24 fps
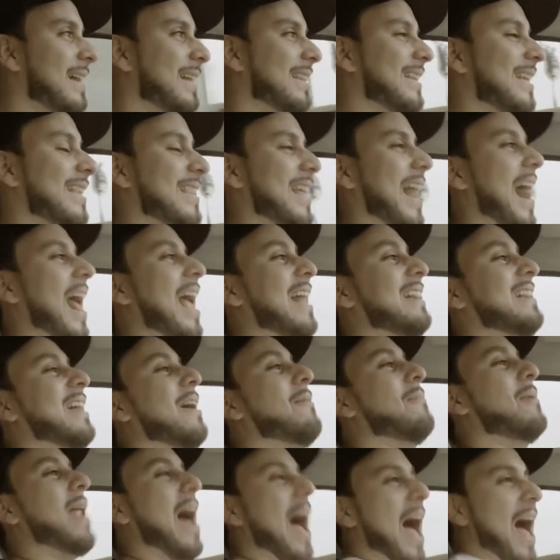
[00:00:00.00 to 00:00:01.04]
desde la gente
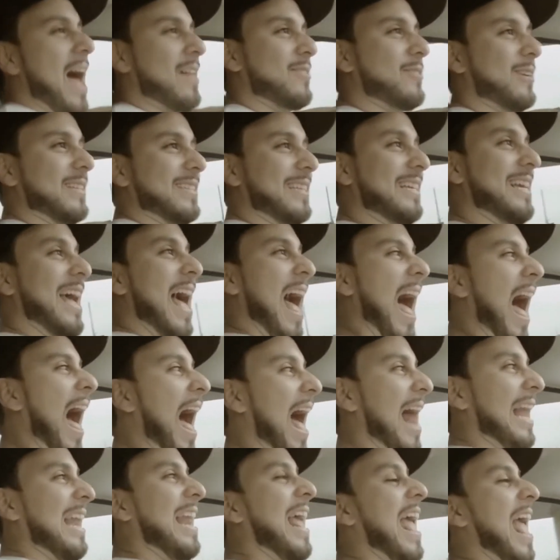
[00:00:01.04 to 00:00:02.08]
hablando así,
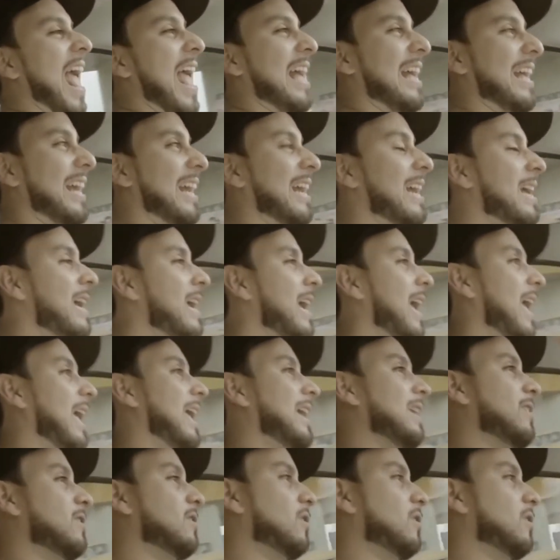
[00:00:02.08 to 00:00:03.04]
alegre, el